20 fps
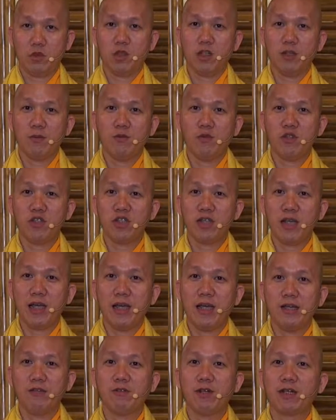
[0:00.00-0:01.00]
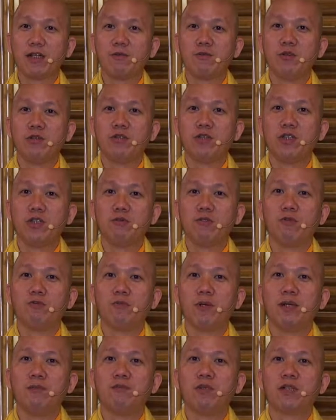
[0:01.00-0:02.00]
có khi buổi sáng hoặc là buổi chiều một
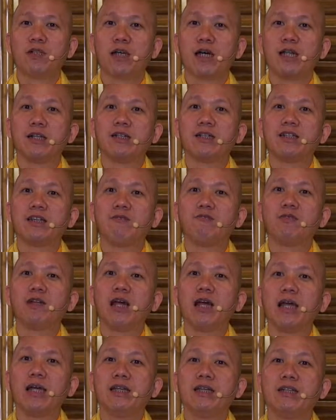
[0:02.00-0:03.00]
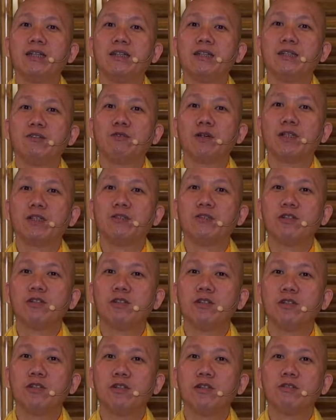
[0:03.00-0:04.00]
mình Minh Thành nó chống gậy đi lên quán chứa
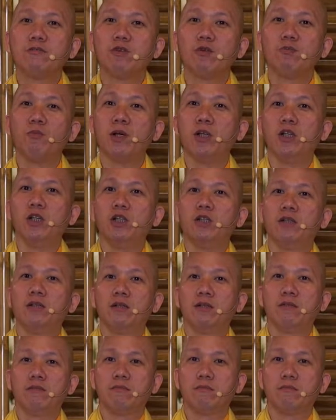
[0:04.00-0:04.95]
đường đứng một mình á